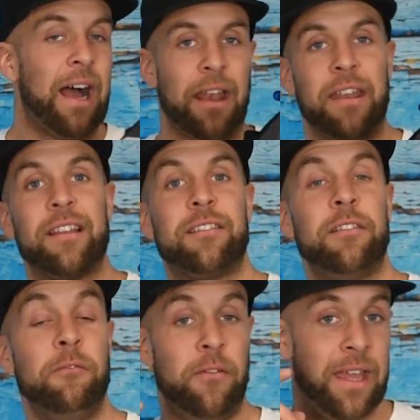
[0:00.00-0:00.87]

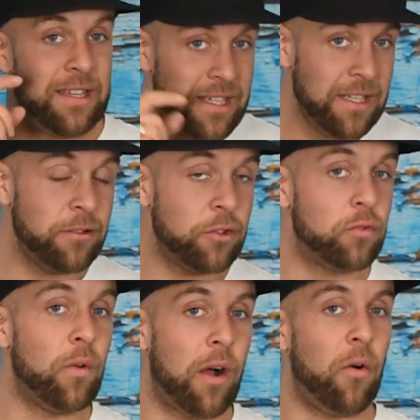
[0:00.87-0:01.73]
Anders, wer diesen
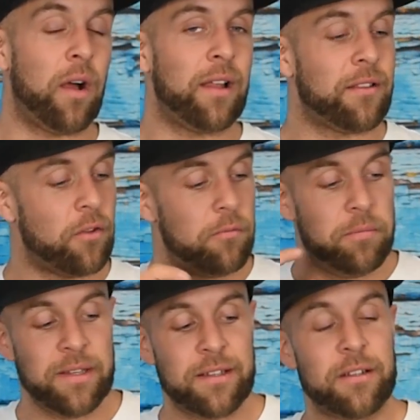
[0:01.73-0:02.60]
Schuh auch hat, soll
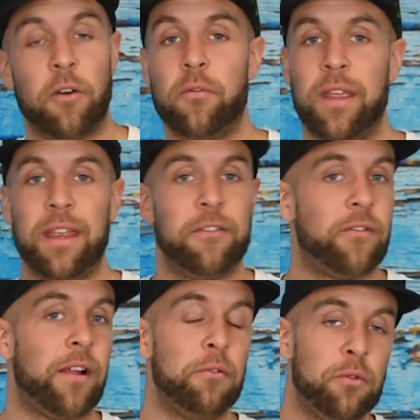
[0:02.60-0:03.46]
bitte auf jeden
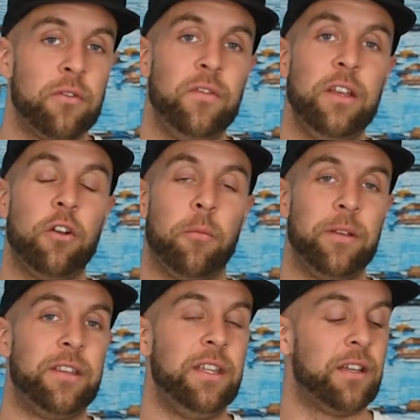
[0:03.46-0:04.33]
Fall irgendwie
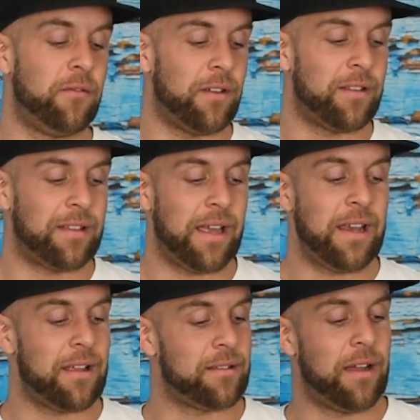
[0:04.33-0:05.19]
kommentieren, was sein
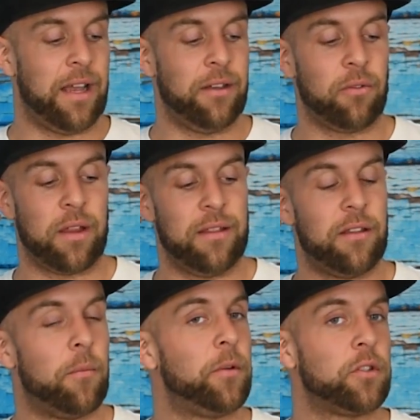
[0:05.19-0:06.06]
erster Eindruck
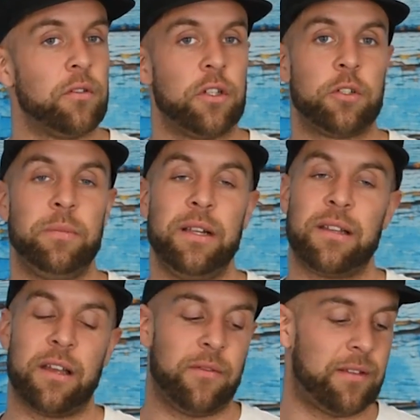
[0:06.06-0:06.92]
ist, ob er schon
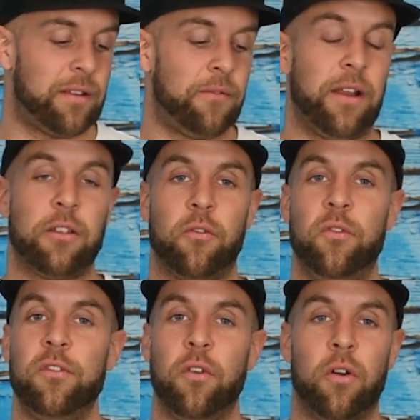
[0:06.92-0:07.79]
gespielt hat, was er vielleicht auch
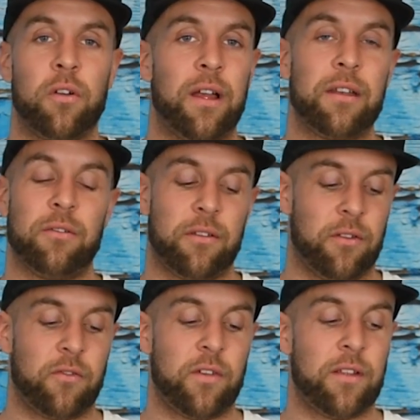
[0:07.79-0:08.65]
für Sorgen hat oder
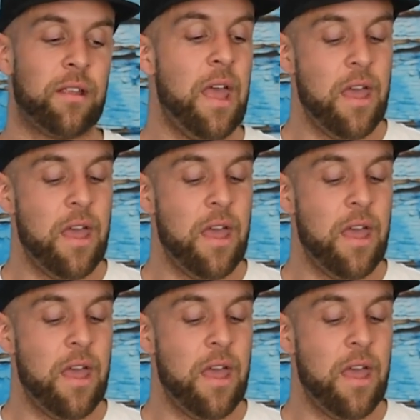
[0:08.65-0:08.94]
sonst was.